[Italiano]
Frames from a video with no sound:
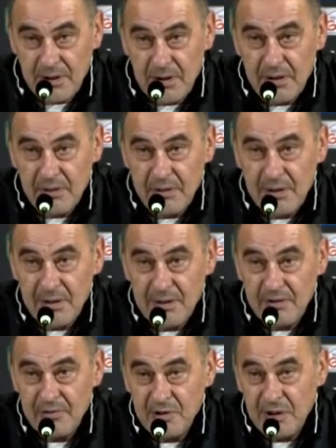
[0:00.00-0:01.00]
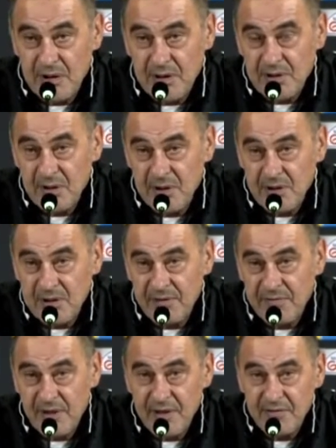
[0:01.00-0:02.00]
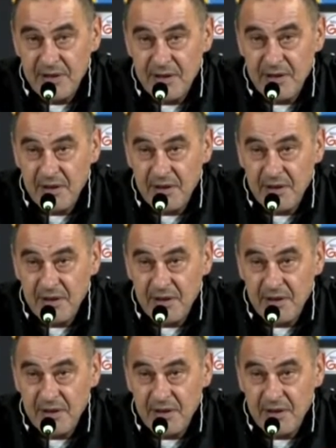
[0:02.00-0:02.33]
E eh, 40 vuol dire se, se fai 20